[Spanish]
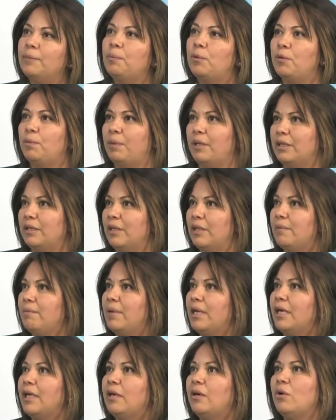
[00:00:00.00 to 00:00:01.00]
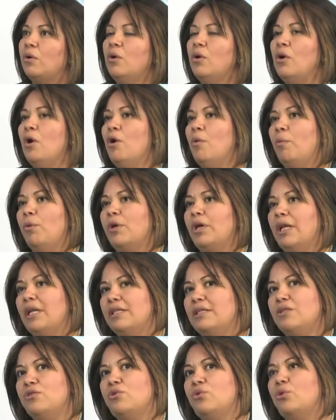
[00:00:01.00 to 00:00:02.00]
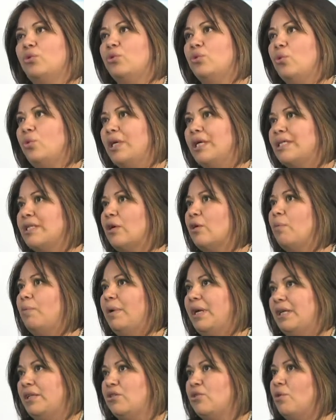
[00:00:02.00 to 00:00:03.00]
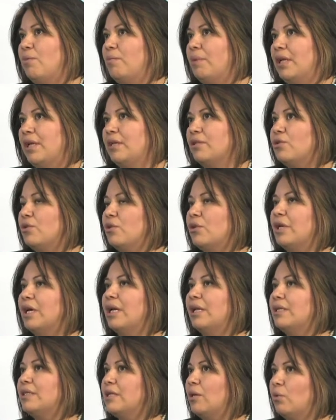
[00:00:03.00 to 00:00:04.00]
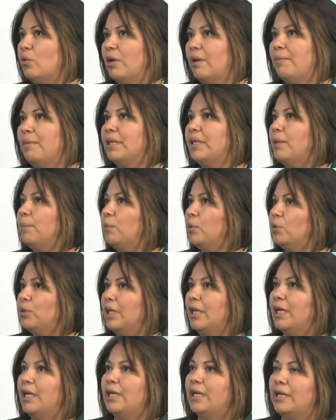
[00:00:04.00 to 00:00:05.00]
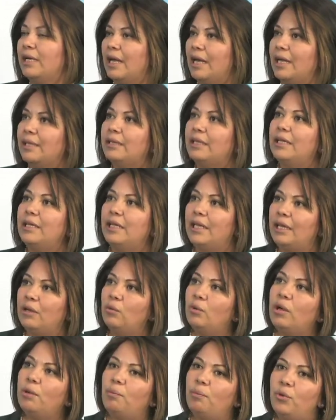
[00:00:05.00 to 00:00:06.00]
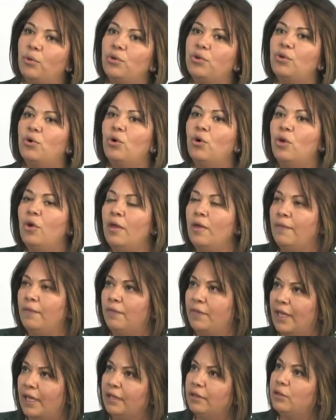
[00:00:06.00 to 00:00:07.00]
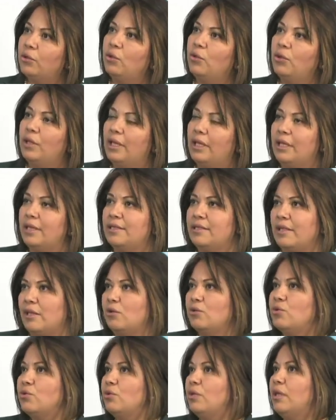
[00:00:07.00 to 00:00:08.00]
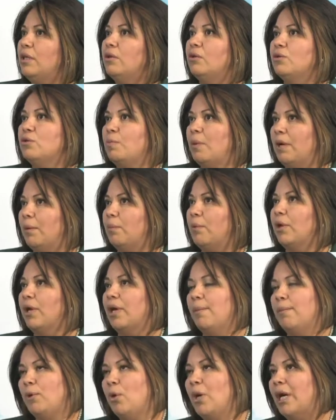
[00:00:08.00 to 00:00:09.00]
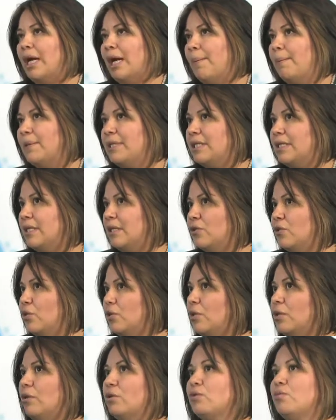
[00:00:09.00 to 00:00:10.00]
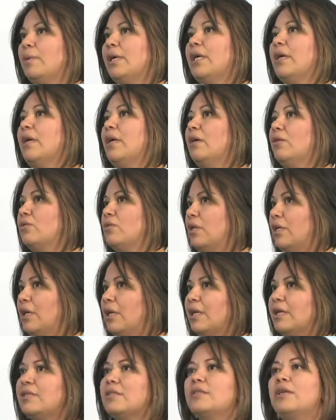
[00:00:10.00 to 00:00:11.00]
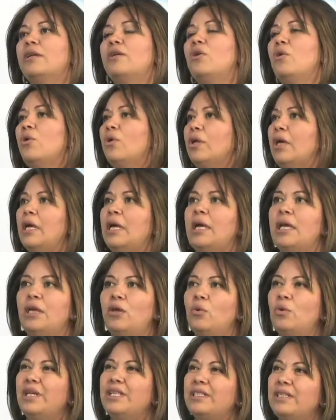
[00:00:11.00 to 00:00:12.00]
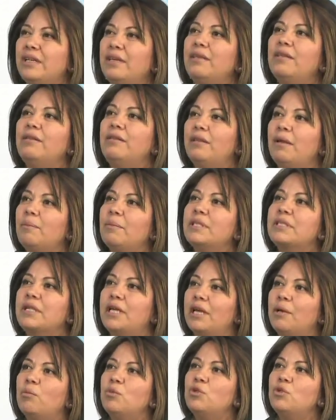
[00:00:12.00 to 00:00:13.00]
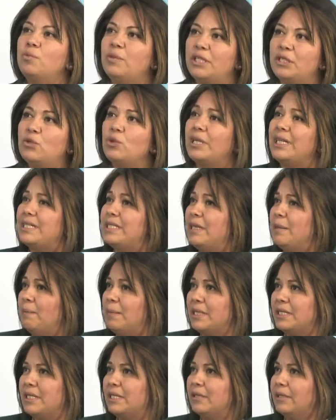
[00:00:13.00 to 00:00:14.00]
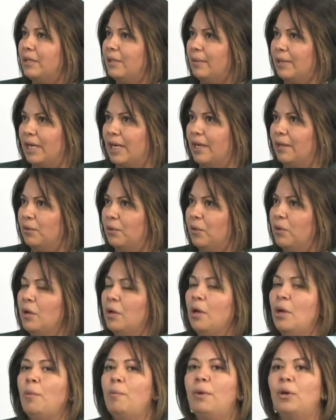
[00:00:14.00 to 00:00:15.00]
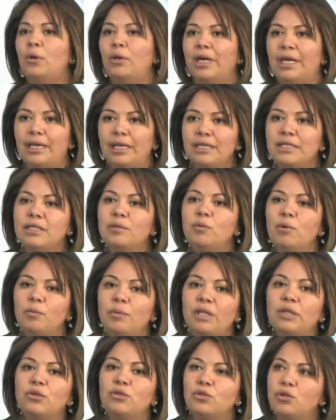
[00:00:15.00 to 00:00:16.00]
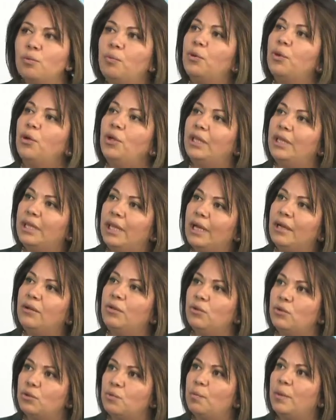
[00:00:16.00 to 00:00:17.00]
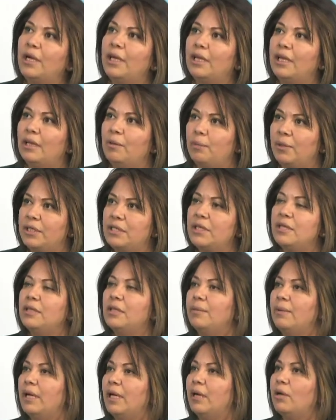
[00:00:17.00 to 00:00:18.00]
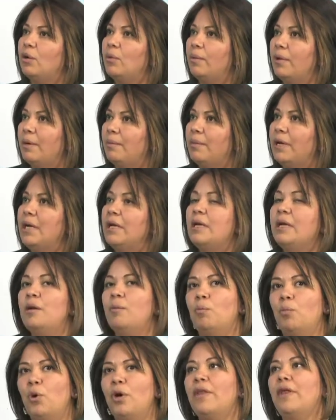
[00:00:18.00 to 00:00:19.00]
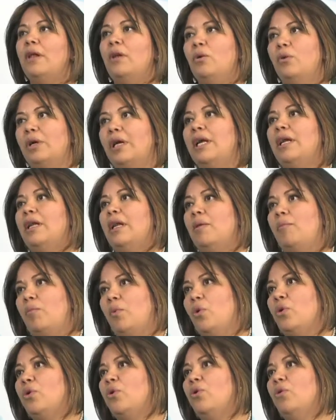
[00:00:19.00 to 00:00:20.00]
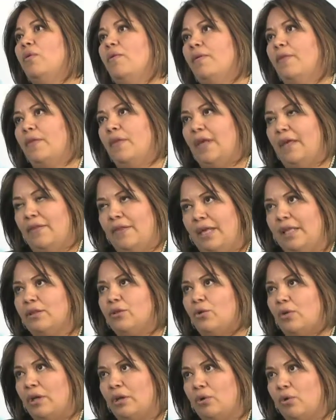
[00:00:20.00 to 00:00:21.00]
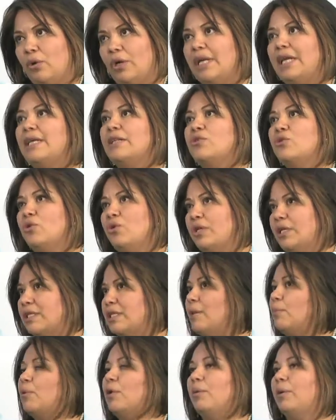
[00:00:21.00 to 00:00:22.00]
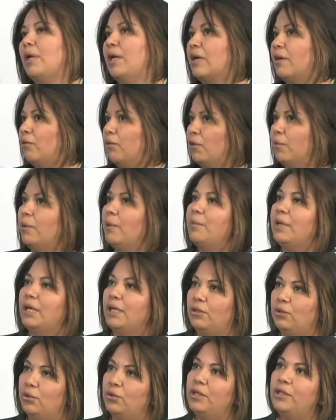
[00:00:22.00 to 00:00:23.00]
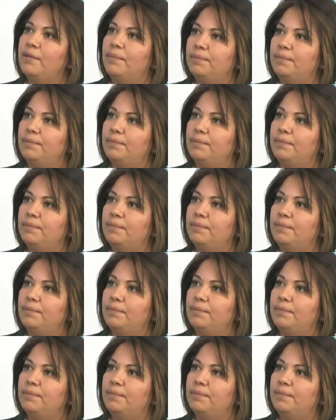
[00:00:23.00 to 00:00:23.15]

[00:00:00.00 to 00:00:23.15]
por parte de México porque las estructuras de cooperación binacional seguramente apuntarán a, tener un apoyo dentro de Estados Unidos para por ejemplo la capacitación de los mexicanos en el exterior y una serie de temas que hemos visto que siempre se han trabajado pero que en este momento son prioritarios para que el presidente Barack Obama pueda lograr el apoyo dentro del Congreso y se apruebe la reforma migratoria.